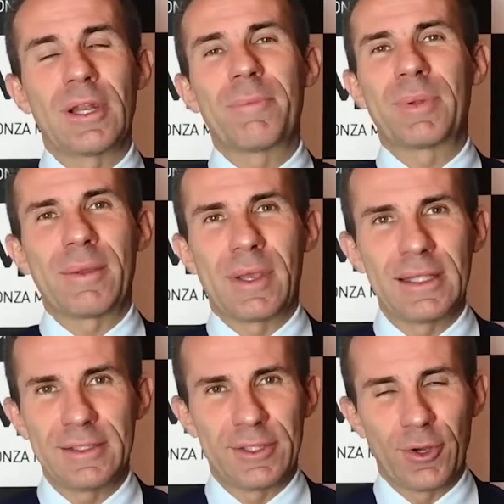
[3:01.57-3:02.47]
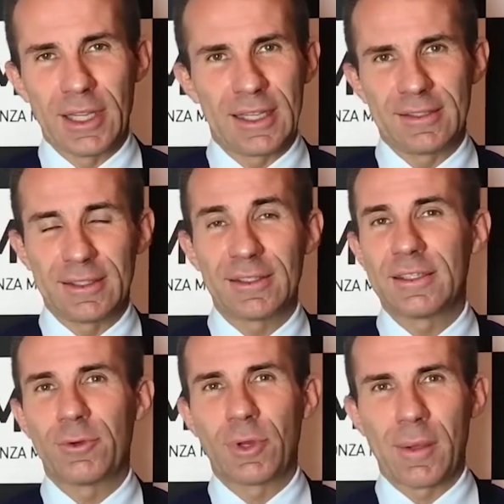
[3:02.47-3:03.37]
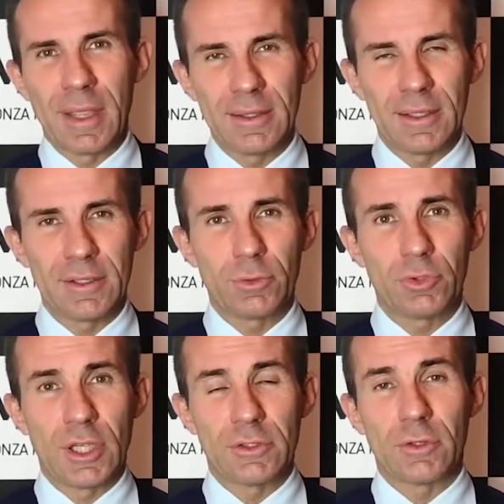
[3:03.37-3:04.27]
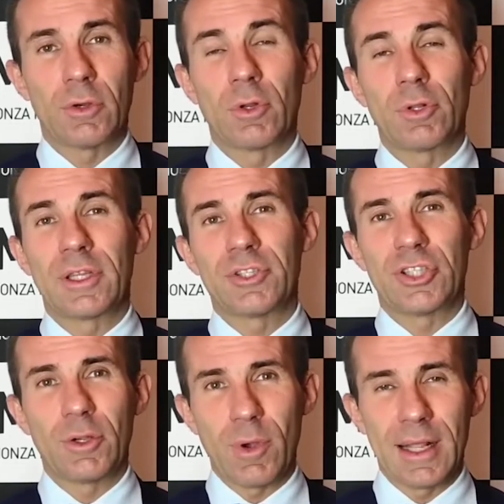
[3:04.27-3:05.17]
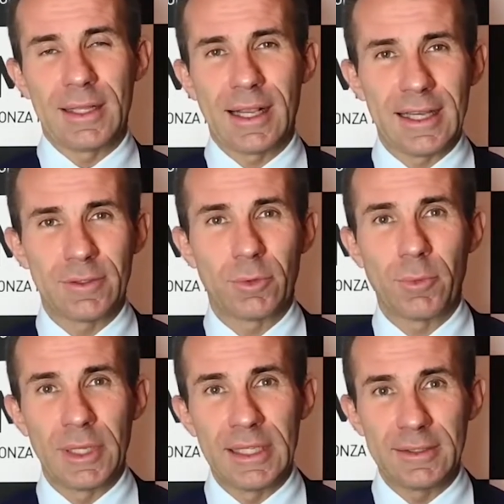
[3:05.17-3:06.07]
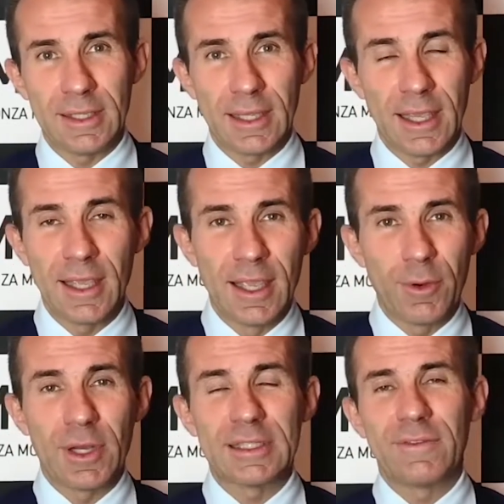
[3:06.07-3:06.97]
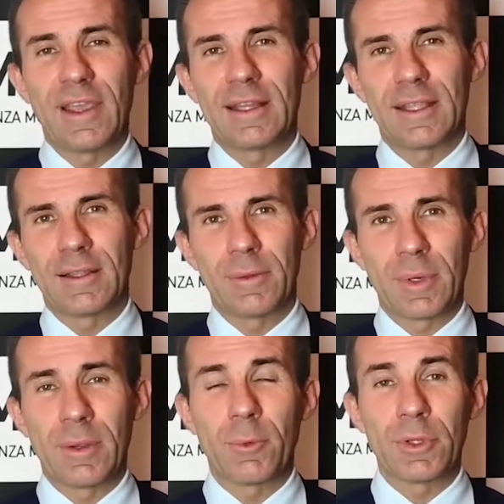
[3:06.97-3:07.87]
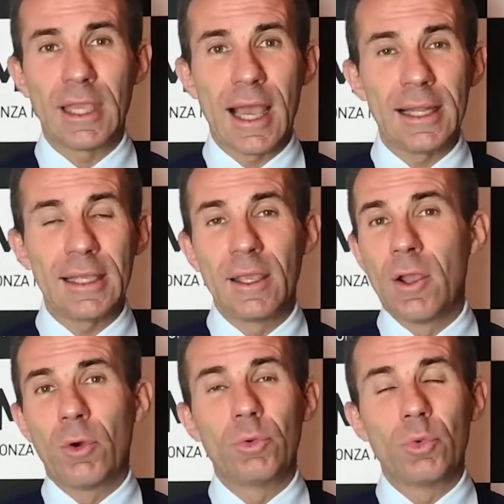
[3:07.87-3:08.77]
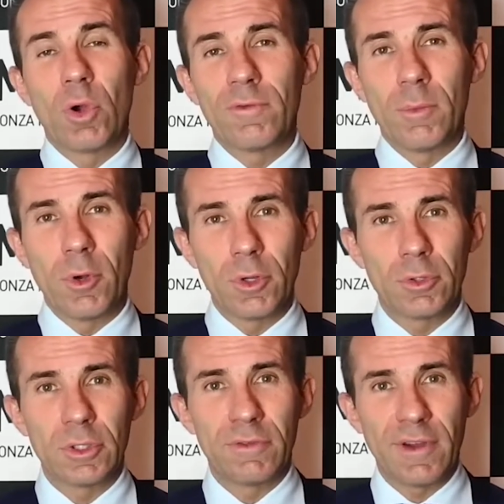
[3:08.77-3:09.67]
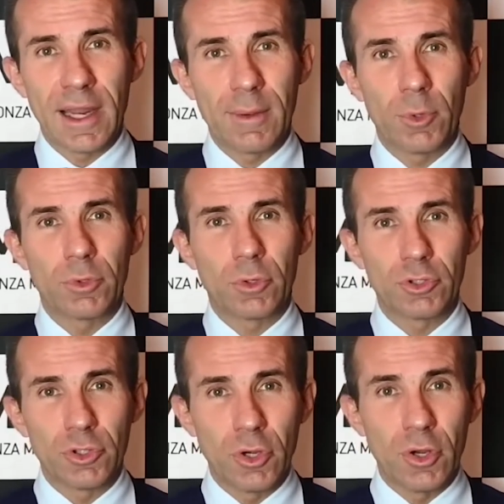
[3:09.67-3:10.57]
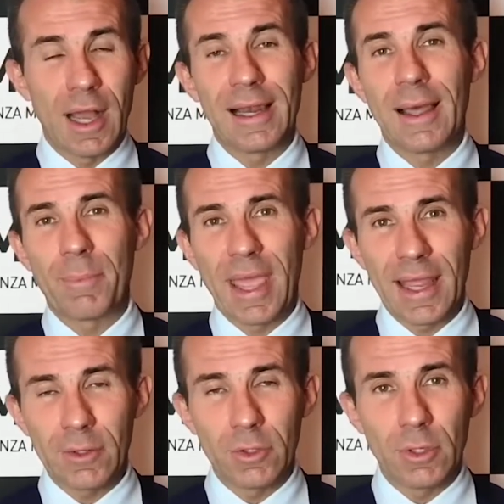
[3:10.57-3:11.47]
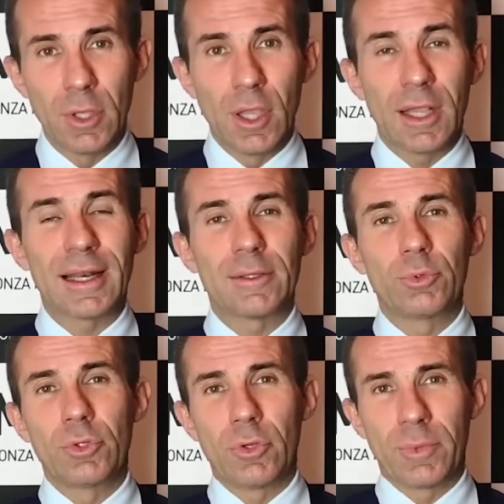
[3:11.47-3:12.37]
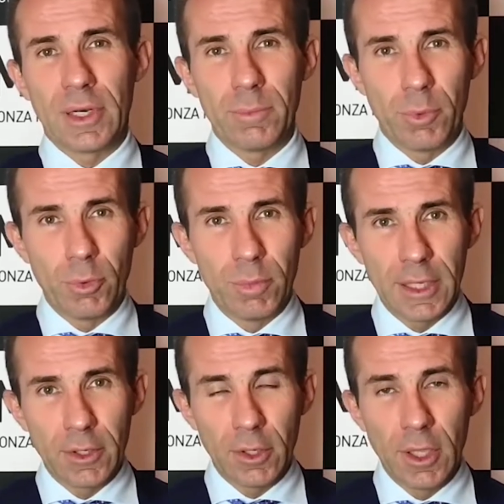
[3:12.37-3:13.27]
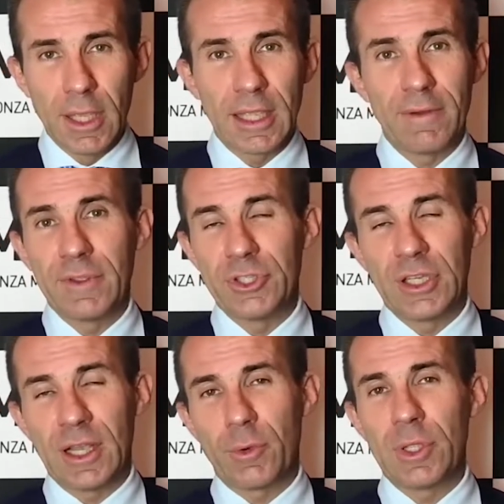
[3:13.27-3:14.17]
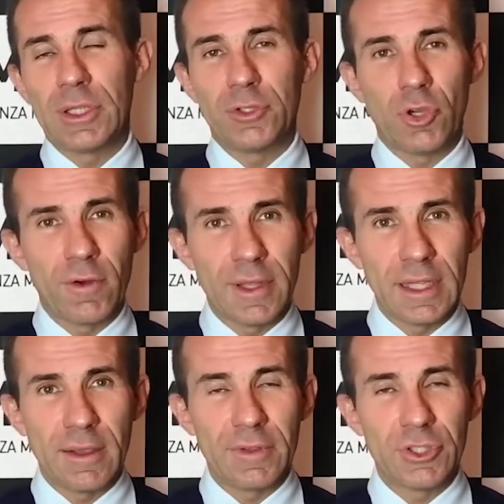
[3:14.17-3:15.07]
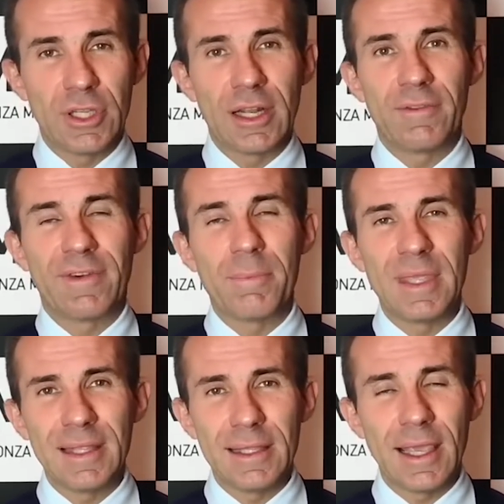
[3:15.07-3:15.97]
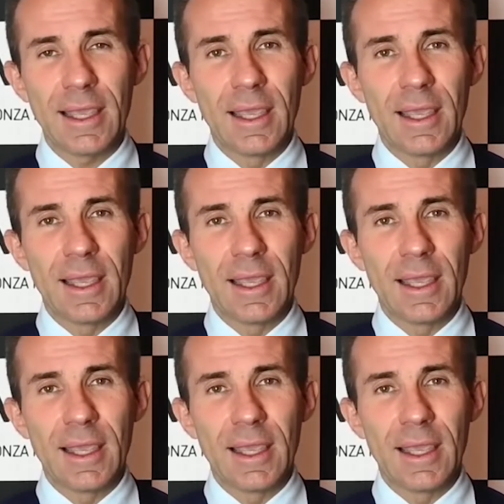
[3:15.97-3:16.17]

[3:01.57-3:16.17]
la prima edizione che è stata sicuramente di successo con oltre 50 case automobilistiche, quasi 20 anteprime mondiali, un nuovo modo di fare motor show all'aperto, gratuito per il pubblico, che avvicina quindi i giovani, avvicina le famiglie,